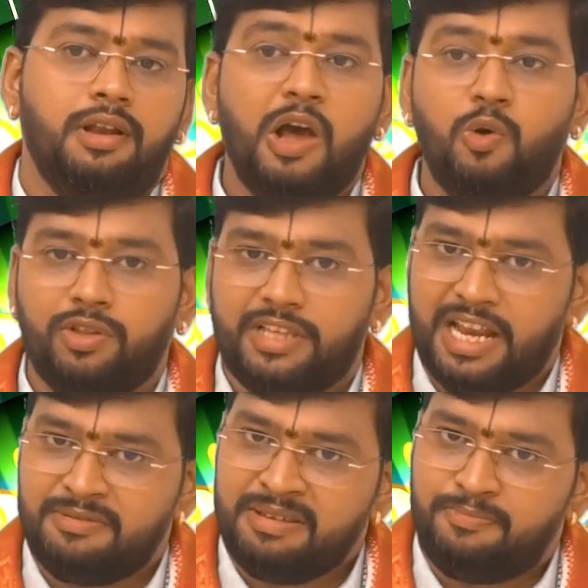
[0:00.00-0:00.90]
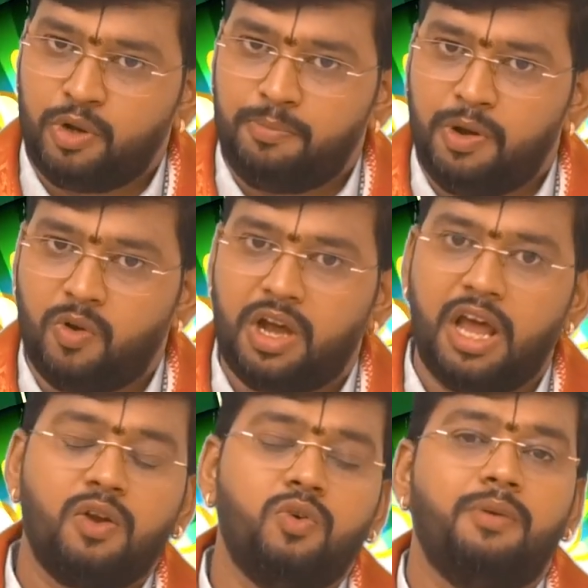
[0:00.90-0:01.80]
நான் ஒரு தலைமை பொறுப்பில்
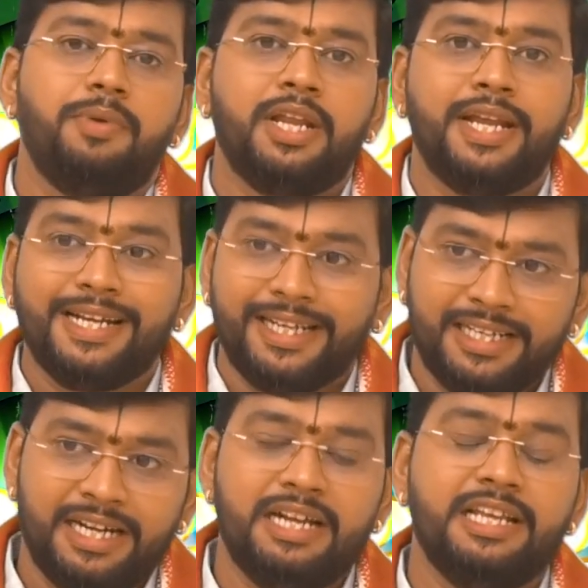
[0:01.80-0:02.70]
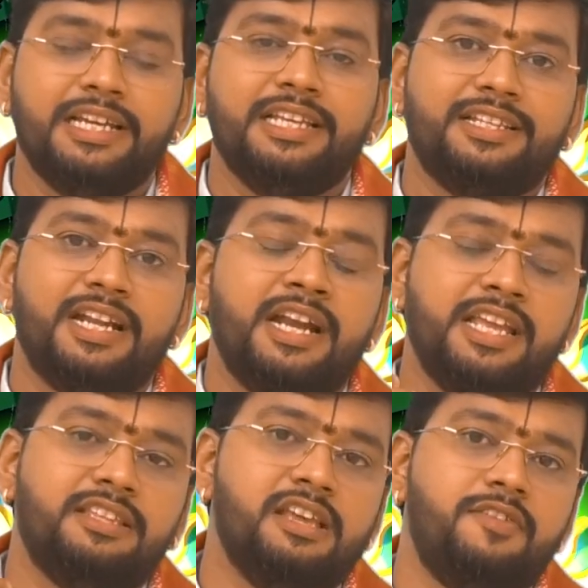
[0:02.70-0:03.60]
உட்காரணும் அப்படின்னா இன்றைய நாள் நீங்கள்
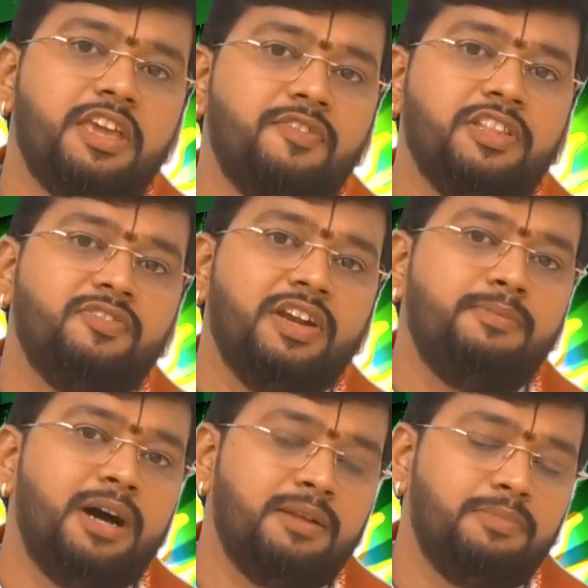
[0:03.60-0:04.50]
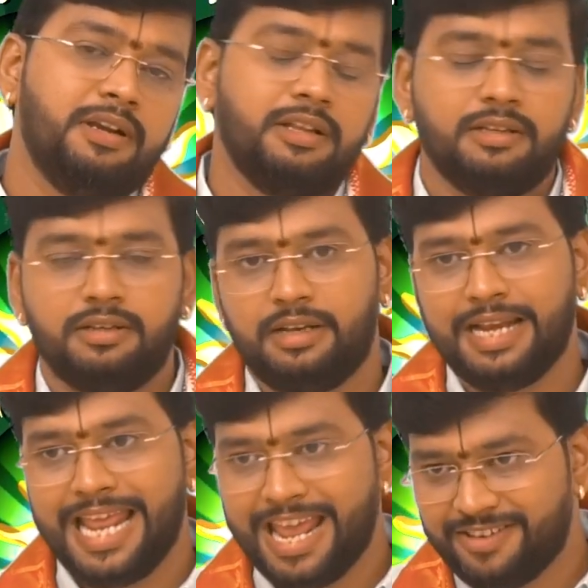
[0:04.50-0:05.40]
இந்திராணி தேவிக்கு வந்து வழிபாடு பண்ணுறது
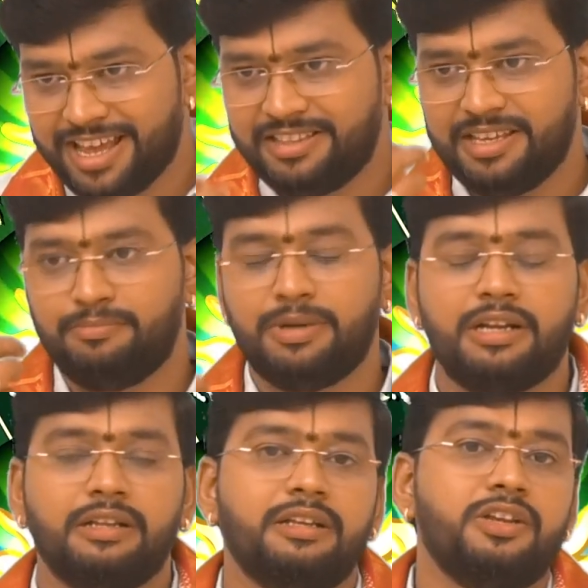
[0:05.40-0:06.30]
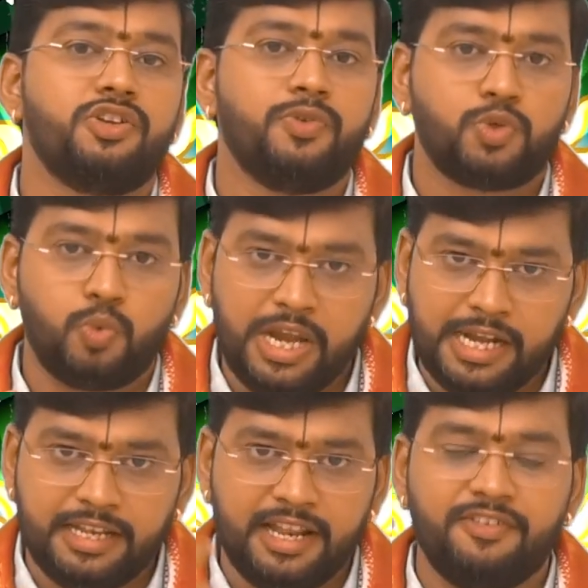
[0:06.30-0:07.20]
நைவேத்தியம் பண்ணுறது
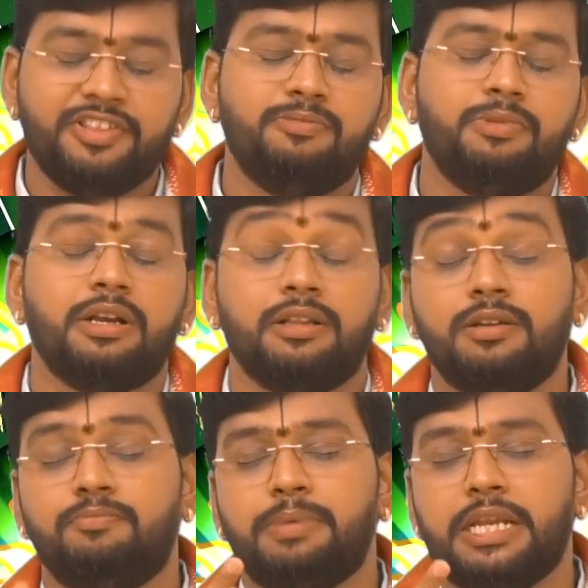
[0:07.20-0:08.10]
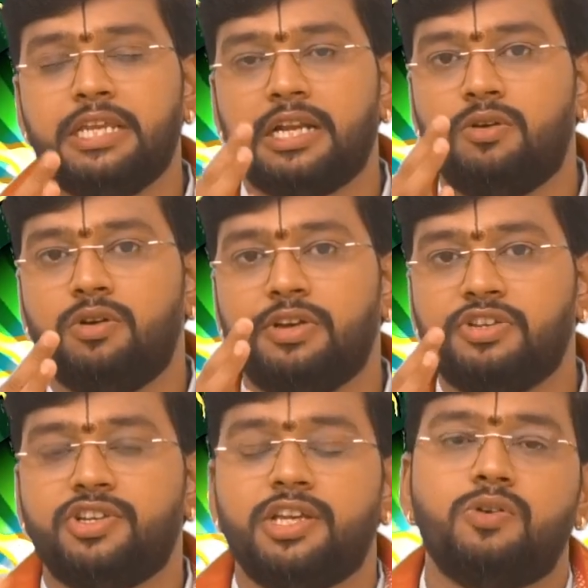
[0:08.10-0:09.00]
ஸ்வீட் நைவேத்தியம் பண்ணுறது பெரிய அளவுக்கு
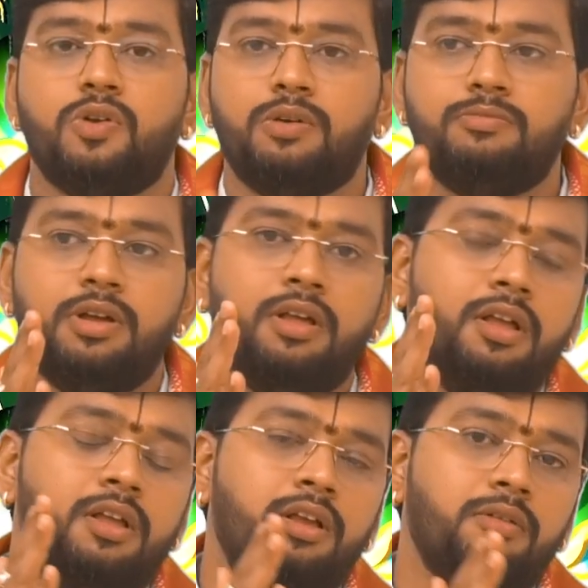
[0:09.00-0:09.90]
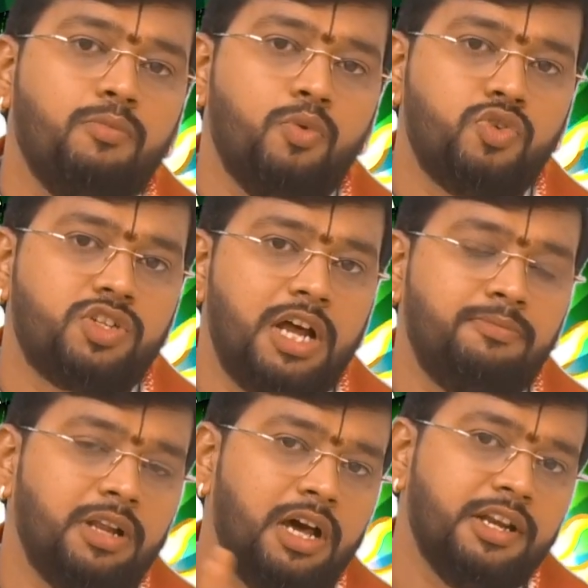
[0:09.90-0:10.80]
வெற்றியை கொடுக்கும்
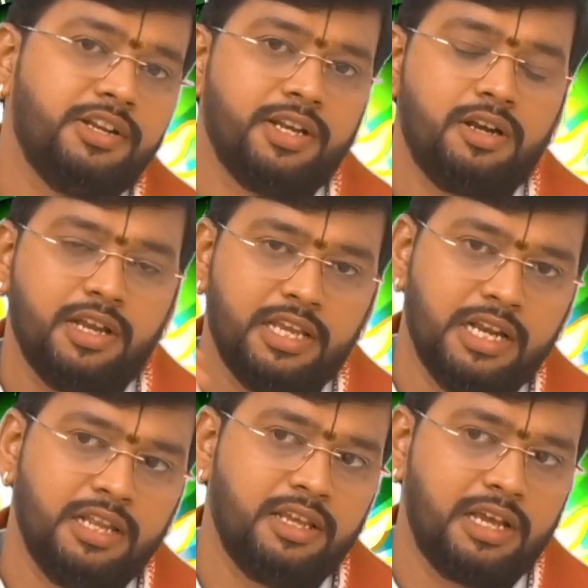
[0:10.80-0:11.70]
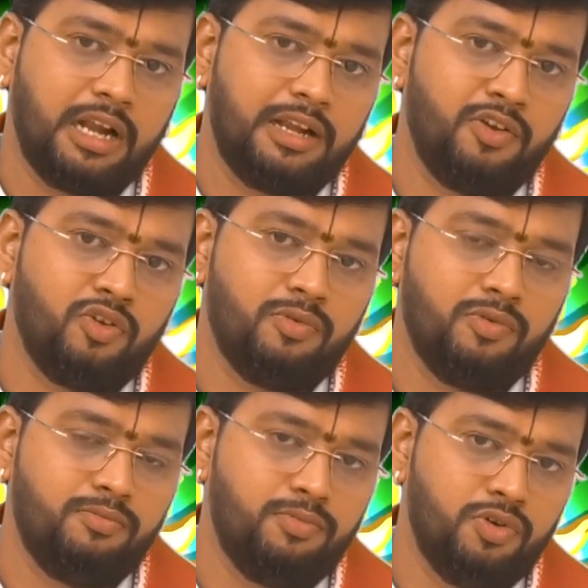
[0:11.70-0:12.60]
மூன்றாம் நாள் இன்றைய நாள் இங்கேருந்து கரெக்டாக இன்னொரு
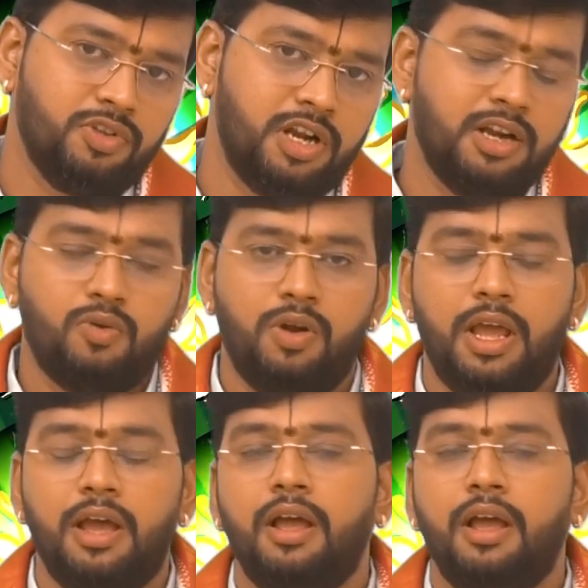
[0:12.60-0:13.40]
ஒம்பது நாளுக்குள்ள